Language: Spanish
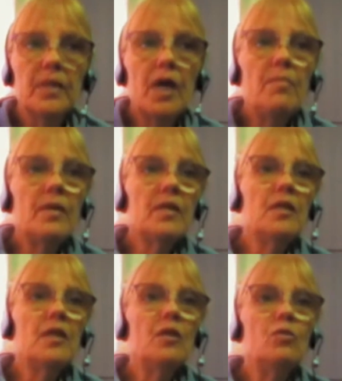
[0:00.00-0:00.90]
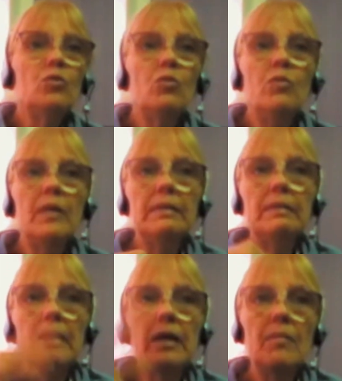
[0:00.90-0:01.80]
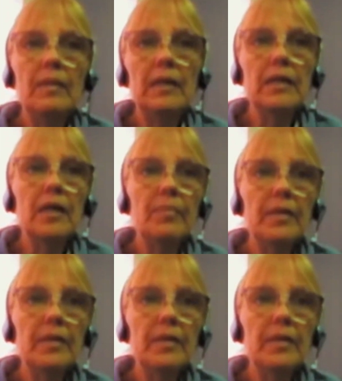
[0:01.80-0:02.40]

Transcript: que ha imaginado toda una trama en la que